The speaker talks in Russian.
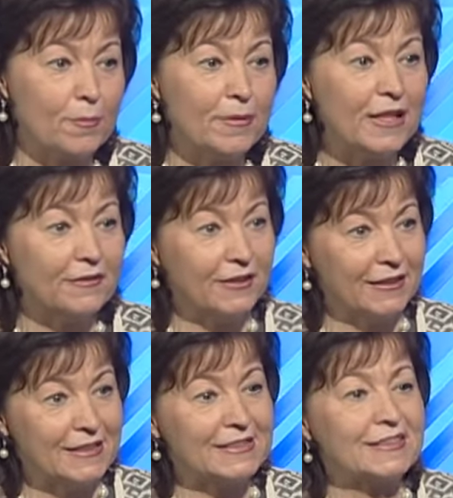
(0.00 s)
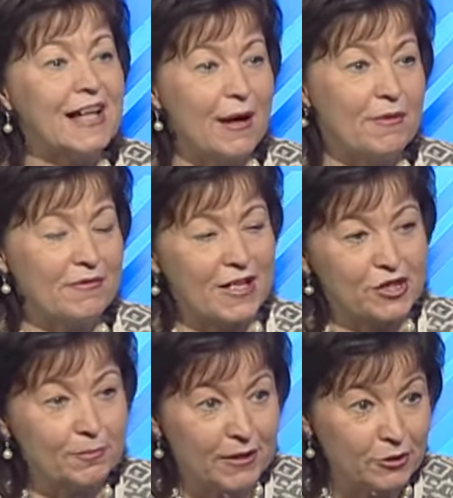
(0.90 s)
Первый и самый
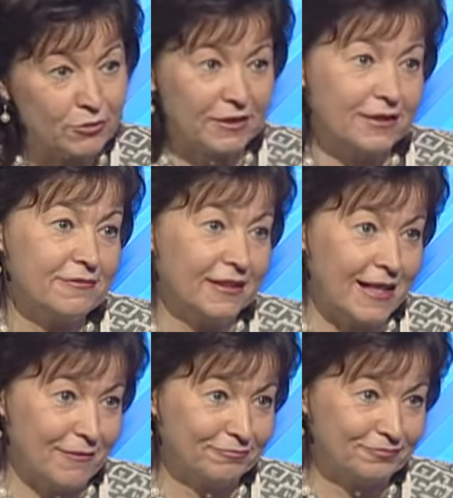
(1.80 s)
важный продукт – это вода.